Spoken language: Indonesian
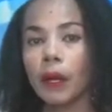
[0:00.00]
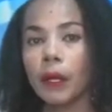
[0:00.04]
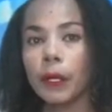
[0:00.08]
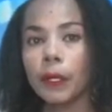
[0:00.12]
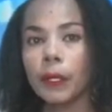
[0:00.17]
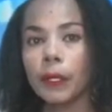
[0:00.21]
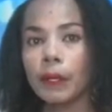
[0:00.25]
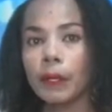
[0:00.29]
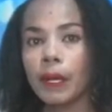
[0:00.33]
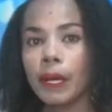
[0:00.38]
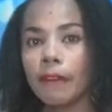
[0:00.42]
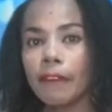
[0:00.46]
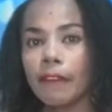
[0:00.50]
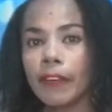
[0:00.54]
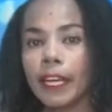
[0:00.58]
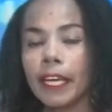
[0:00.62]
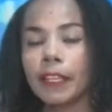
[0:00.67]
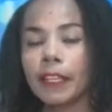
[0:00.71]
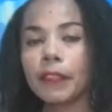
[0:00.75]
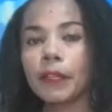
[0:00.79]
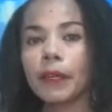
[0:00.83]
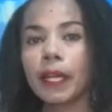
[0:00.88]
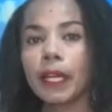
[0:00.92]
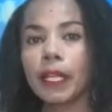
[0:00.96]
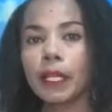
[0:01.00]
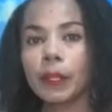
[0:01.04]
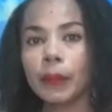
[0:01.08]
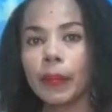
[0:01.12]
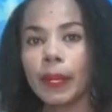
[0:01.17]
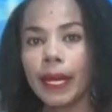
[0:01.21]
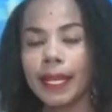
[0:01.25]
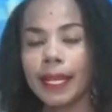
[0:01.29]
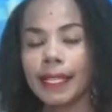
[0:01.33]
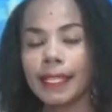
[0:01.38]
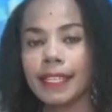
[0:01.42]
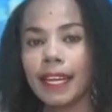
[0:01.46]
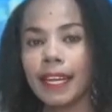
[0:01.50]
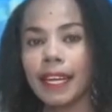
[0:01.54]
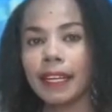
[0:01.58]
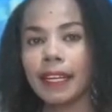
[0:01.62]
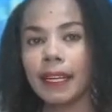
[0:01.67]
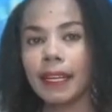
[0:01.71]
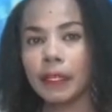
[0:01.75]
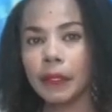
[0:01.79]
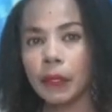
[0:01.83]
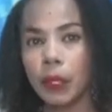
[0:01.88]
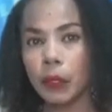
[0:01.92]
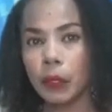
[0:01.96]
Panduafi Yanto LUI
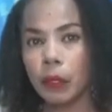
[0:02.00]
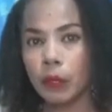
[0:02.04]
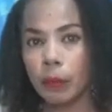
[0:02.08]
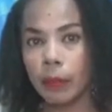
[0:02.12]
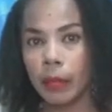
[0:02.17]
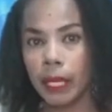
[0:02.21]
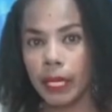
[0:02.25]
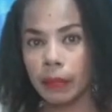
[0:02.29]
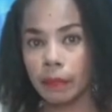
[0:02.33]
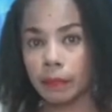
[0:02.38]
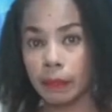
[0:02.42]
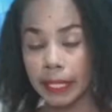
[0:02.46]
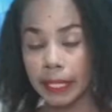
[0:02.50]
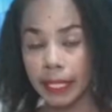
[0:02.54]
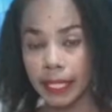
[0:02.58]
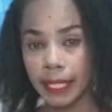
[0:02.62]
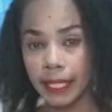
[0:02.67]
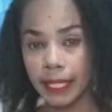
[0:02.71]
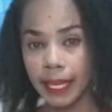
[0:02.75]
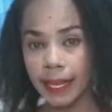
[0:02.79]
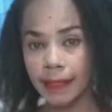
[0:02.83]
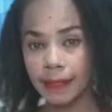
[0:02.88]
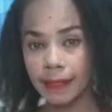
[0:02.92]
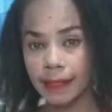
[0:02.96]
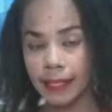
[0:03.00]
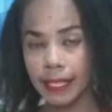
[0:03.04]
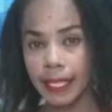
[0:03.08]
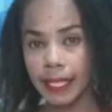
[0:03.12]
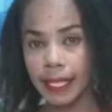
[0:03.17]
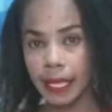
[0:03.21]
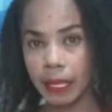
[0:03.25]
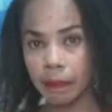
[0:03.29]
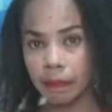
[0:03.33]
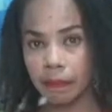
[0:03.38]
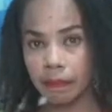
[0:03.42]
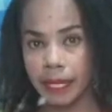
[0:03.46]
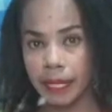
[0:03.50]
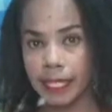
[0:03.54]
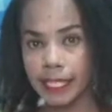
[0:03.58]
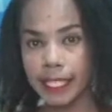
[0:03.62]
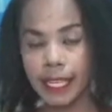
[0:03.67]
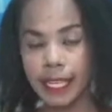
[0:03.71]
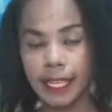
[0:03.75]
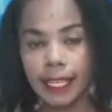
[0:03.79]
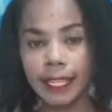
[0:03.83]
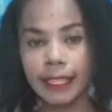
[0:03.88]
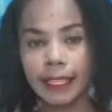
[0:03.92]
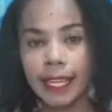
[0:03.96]
serahkan dokumen pernyataan sikap
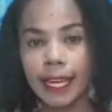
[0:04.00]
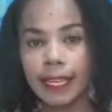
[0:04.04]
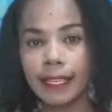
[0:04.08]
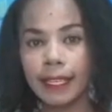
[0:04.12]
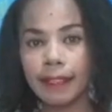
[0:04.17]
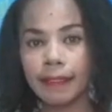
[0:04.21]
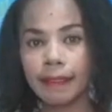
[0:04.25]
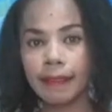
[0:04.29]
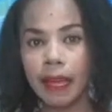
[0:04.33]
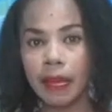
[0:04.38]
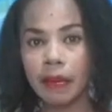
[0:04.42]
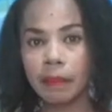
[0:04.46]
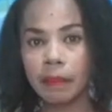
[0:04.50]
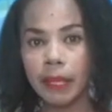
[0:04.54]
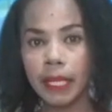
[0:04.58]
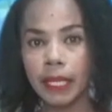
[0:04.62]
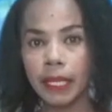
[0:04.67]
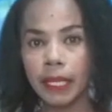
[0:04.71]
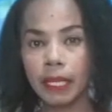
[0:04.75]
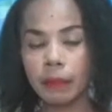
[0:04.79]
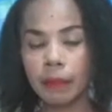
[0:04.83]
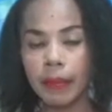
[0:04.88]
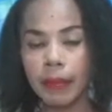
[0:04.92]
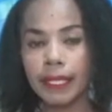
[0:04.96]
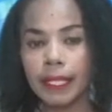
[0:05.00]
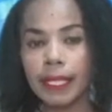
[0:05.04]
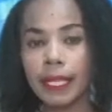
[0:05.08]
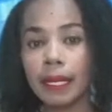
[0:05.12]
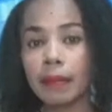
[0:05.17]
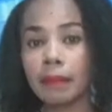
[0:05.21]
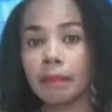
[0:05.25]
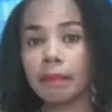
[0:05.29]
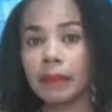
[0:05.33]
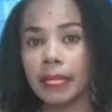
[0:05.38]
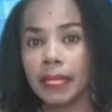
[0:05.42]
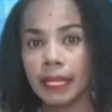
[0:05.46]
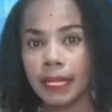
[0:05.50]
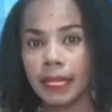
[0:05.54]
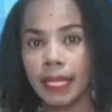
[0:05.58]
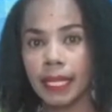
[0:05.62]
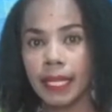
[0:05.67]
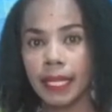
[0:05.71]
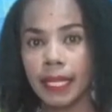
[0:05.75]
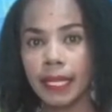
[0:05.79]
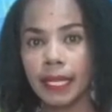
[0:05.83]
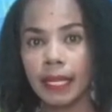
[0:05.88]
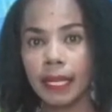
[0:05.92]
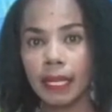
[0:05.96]
masyarakat adat Tabi kepada
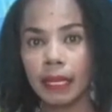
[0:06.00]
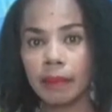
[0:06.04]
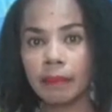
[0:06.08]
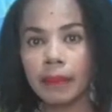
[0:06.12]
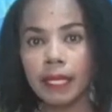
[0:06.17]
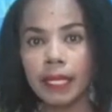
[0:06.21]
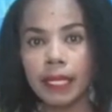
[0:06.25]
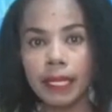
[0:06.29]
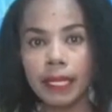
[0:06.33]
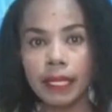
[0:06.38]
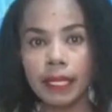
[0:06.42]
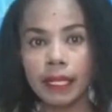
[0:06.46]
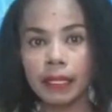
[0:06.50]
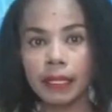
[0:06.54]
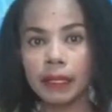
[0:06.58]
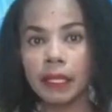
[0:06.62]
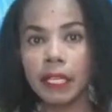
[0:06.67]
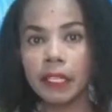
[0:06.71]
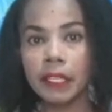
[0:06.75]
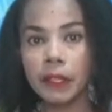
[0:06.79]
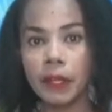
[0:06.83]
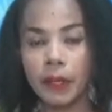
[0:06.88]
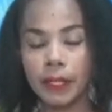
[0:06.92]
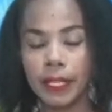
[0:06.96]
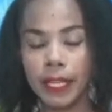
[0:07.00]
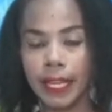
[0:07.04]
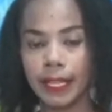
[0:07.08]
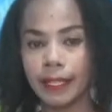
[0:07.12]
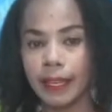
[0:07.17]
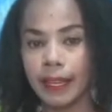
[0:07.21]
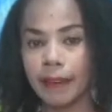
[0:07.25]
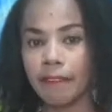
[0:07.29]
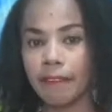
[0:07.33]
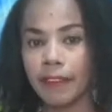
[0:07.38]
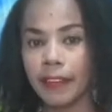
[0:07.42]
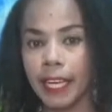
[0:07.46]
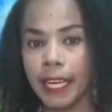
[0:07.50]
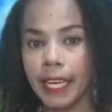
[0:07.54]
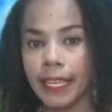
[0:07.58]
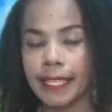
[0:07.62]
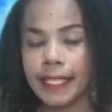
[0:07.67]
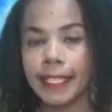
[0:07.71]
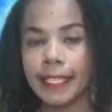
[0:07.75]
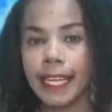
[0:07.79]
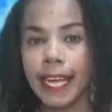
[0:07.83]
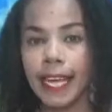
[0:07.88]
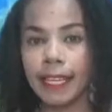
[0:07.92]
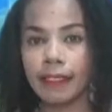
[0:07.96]
Menteri Dalam Negeri Tito
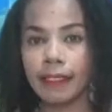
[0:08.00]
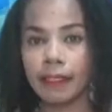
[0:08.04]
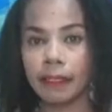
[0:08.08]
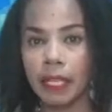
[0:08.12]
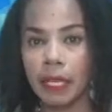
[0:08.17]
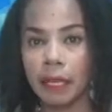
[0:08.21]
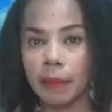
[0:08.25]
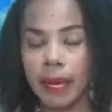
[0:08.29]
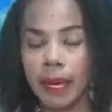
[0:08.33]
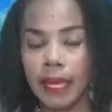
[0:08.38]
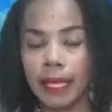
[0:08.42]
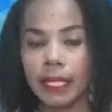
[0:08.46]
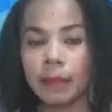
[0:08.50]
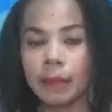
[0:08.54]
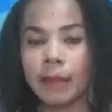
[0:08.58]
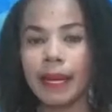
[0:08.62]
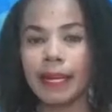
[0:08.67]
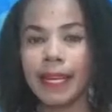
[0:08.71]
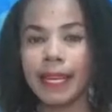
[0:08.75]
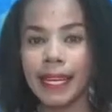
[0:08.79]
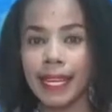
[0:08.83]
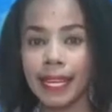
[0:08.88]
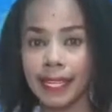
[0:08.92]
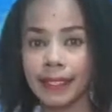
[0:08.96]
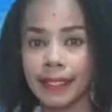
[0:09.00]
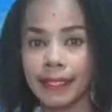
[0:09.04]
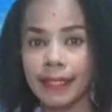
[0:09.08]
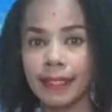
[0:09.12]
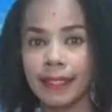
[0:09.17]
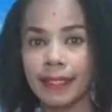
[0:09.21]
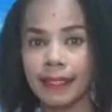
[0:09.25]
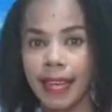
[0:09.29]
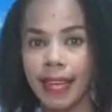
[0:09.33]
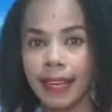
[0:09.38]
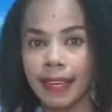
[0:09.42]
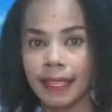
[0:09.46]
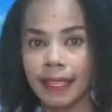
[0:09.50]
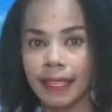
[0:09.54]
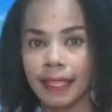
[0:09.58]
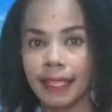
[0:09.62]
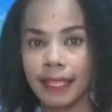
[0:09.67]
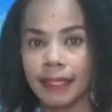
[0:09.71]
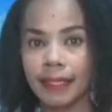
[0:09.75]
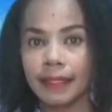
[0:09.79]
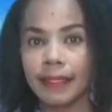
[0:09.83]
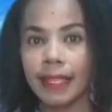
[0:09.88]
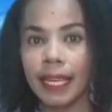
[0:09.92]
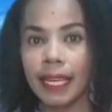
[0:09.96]
Karnavian saat tiba di Bandara
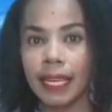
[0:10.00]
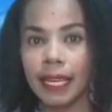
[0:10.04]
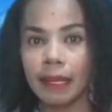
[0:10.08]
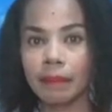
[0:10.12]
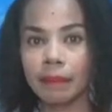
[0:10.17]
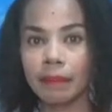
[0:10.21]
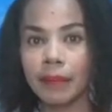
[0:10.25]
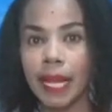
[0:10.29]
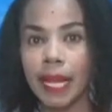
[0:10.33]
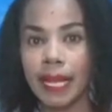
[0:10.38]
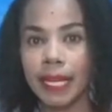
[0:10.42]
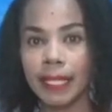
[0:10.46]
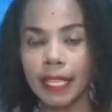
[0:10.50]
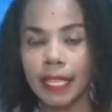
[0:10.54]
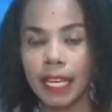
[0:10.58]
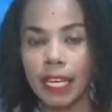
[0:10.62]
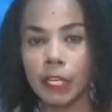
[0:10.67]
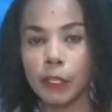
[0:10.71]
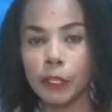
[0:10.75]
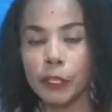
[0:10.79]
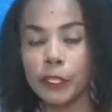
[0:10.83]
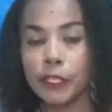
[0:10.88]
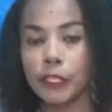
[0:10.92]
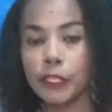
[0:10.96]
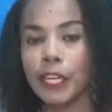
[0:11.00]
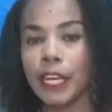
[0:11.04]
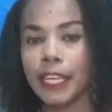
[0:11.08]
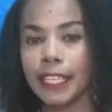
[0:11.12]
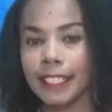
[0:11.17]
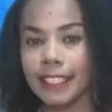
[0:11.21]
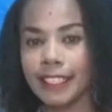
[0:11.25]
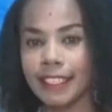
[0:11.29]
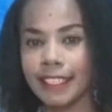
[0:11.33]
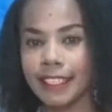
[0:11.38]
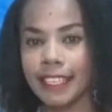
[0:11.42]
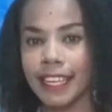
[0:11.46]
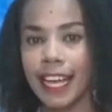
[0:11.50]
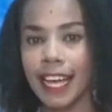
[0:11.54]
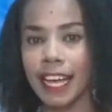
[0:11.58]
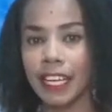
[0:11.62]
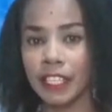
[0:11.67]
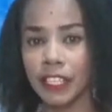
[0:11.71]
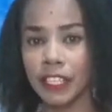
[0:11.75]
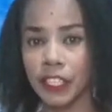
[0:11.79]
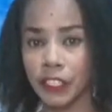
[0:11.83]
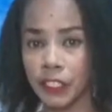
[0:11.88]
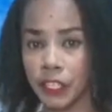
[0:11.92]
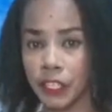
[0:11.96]
Sentani dalam rangka kunjungan
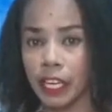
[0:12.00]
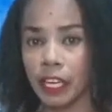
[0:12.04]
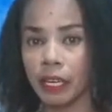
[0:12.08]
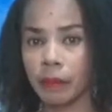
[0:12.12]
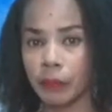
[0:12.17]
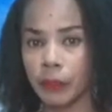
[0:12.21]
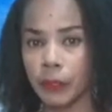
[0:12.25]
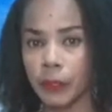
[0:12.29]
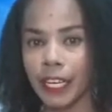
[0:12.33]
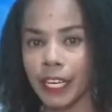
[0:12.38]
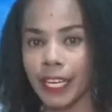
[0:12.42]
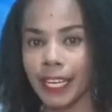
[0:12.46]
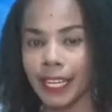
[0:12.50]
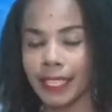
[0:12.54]
kerja di Jayapura.